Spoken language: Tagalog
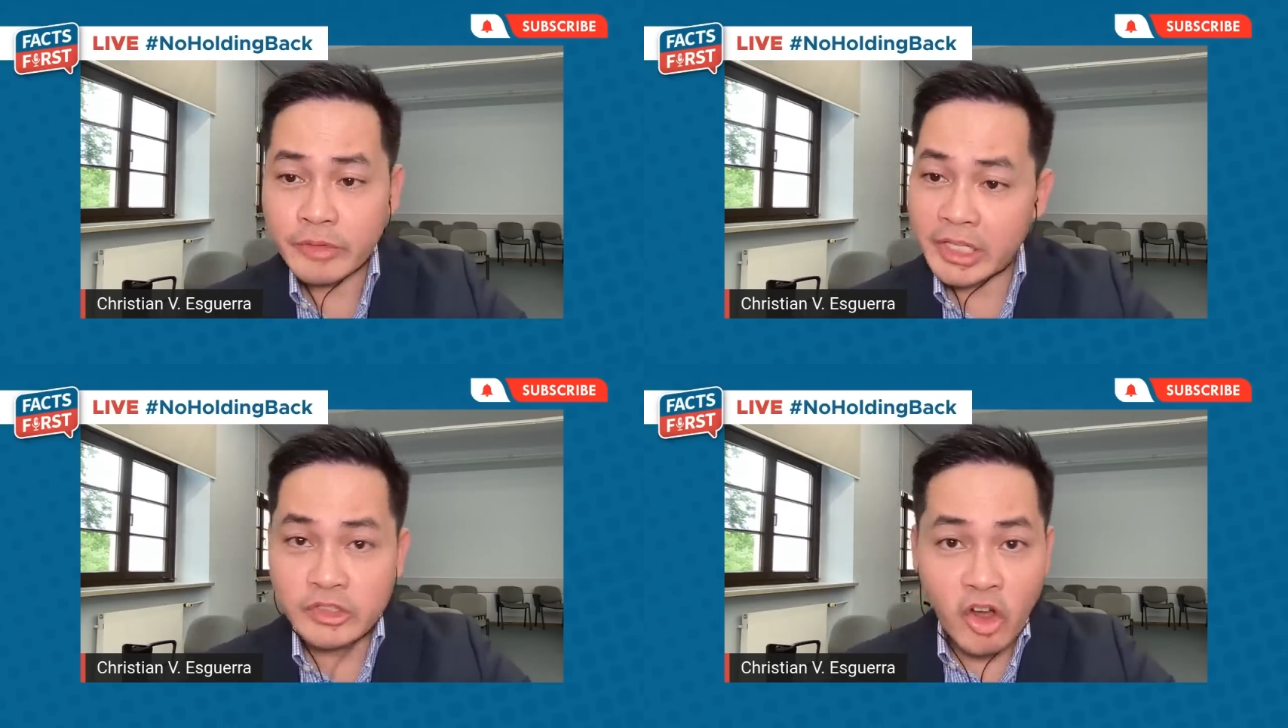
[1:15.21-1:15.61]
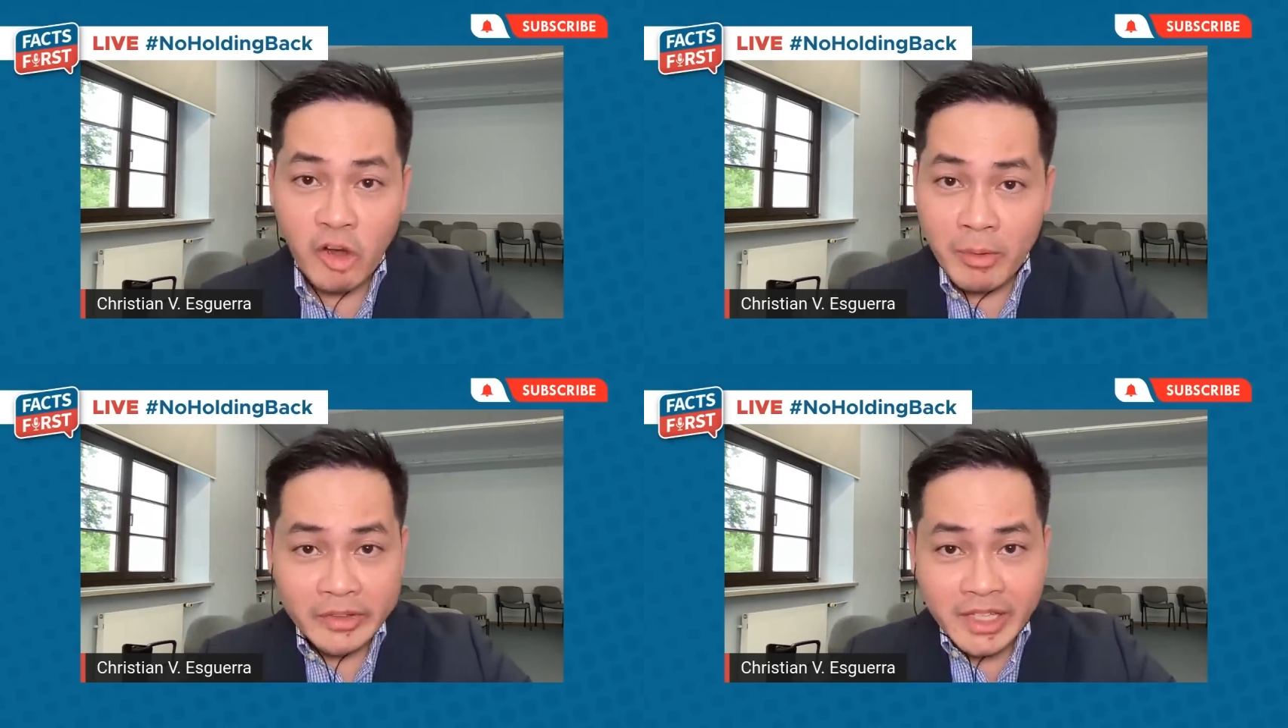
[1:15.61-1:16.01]
we can
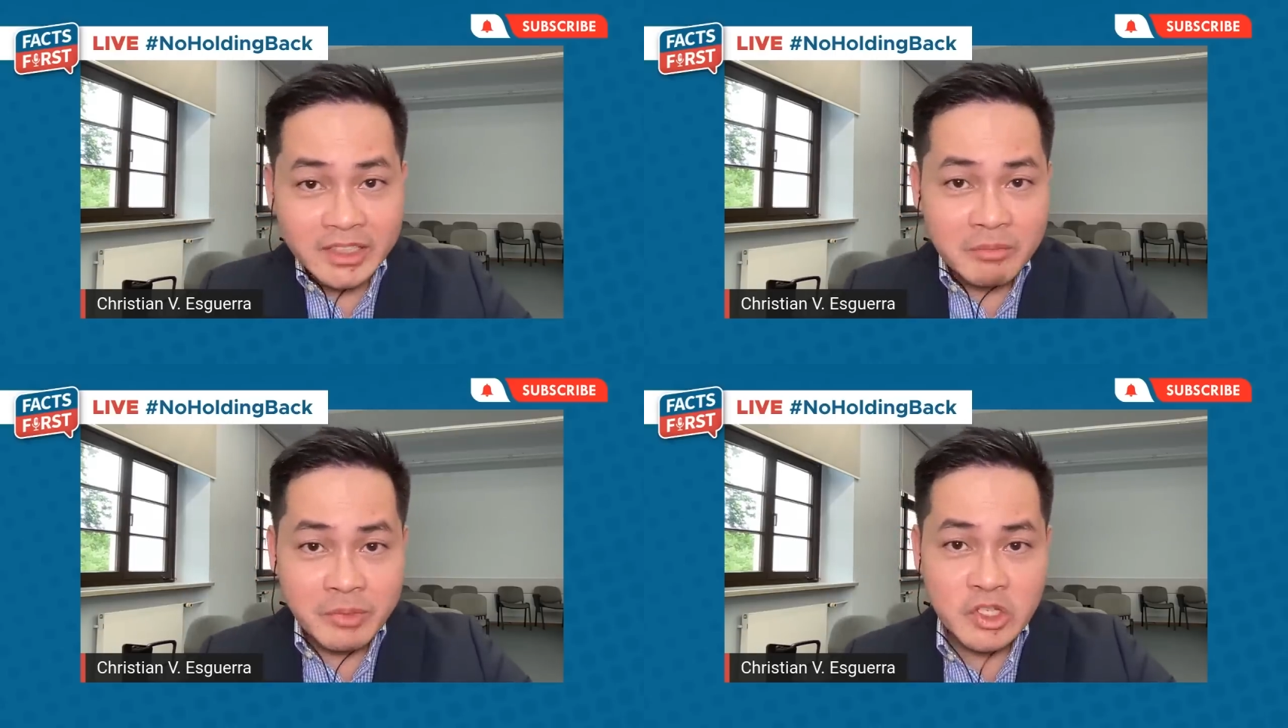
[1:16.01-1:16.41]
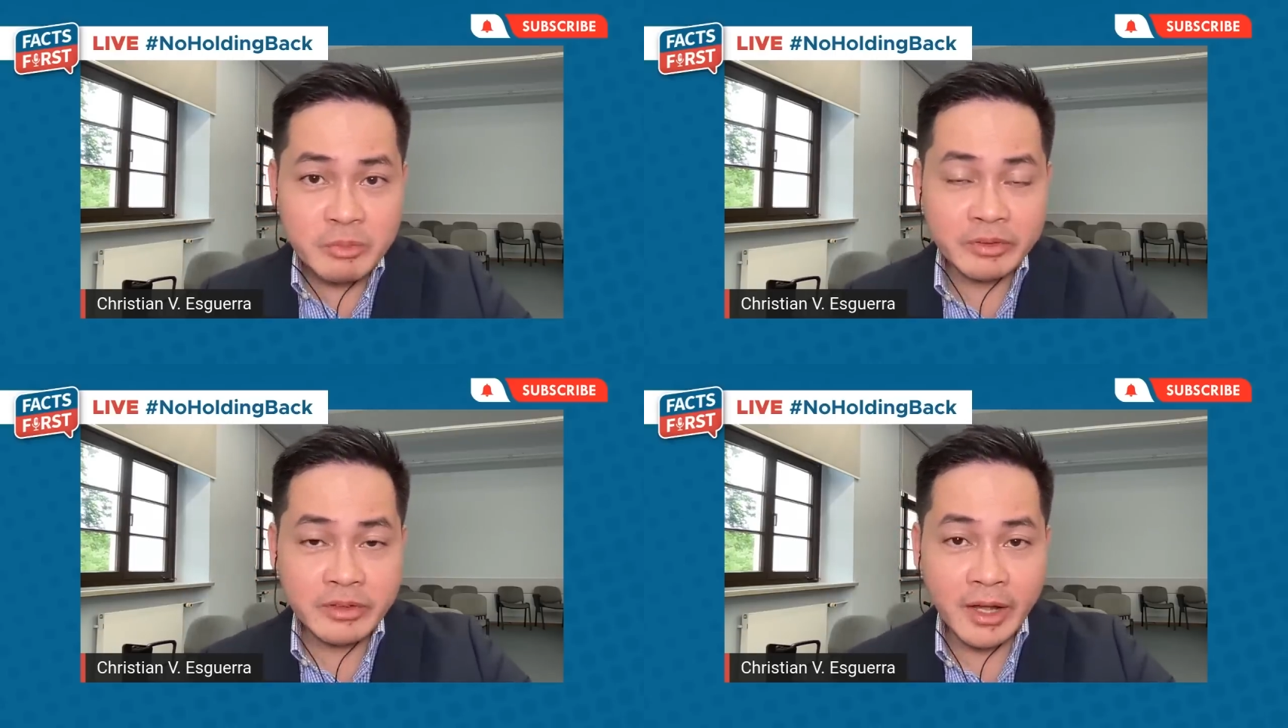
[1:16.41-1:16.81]
talk about that
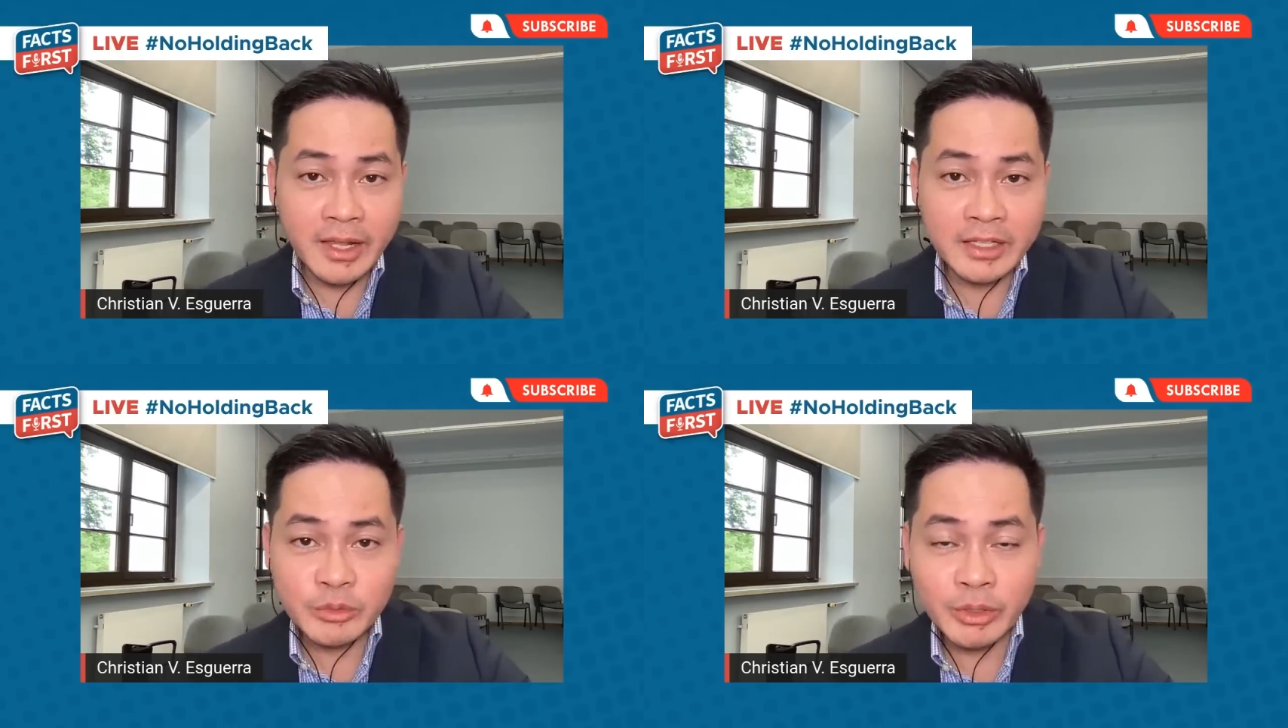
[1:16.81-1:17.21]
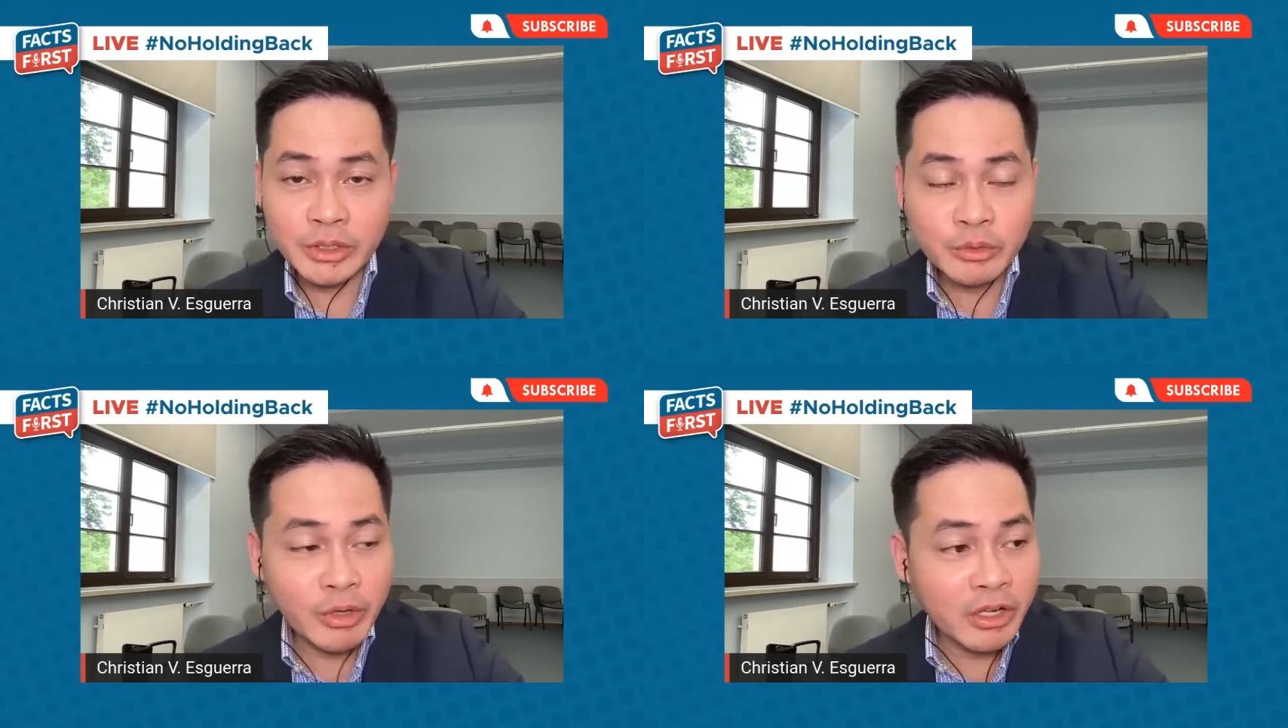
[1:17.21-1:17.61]
impeachment trial in
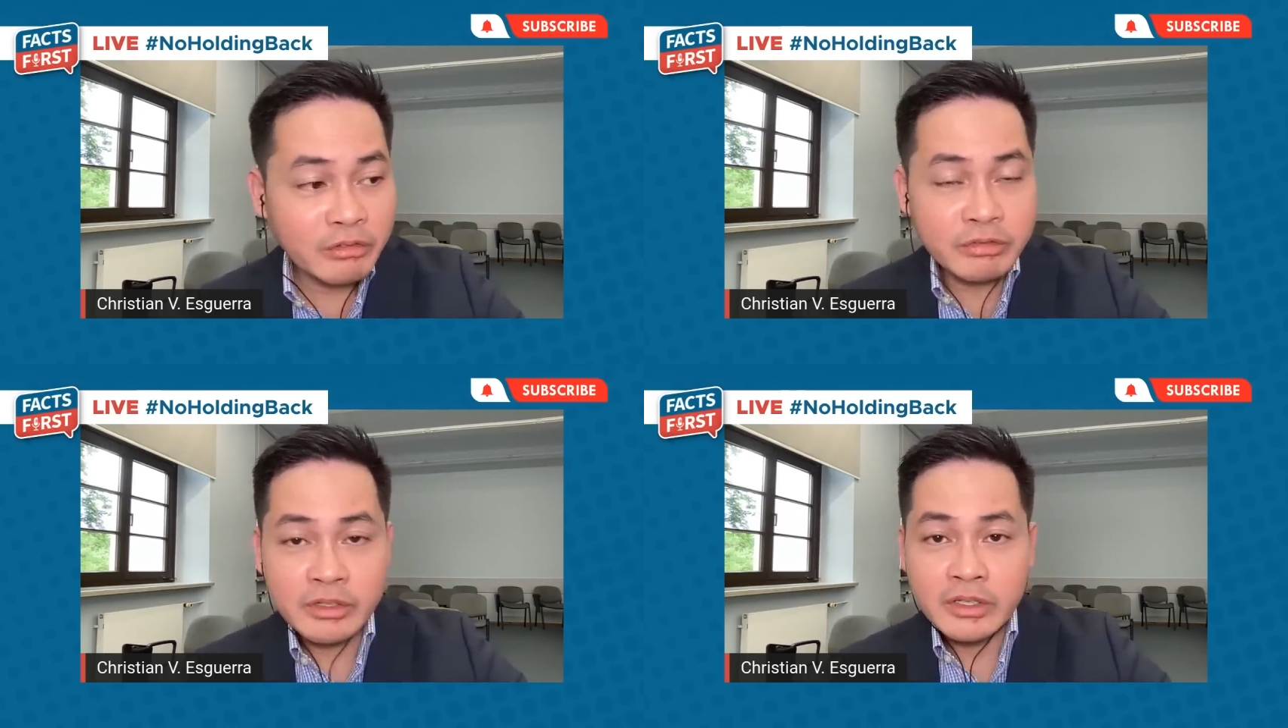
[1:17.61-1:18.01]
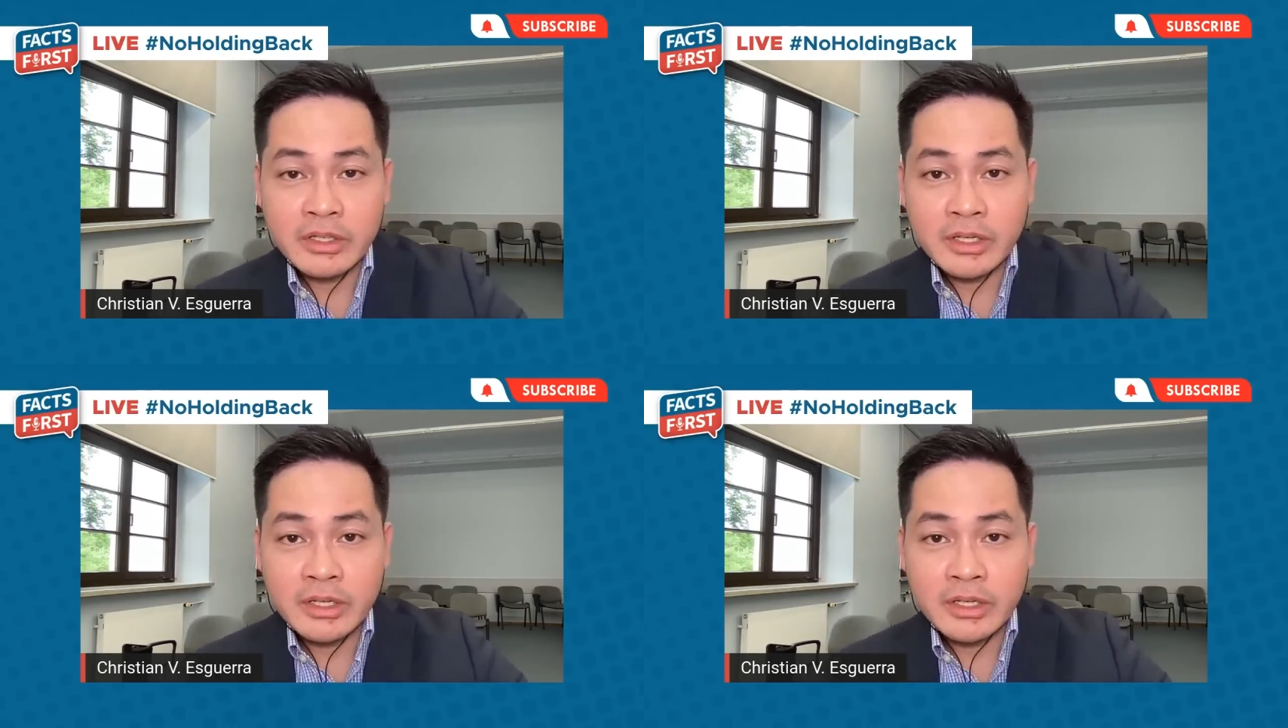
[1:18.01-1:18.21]
2012.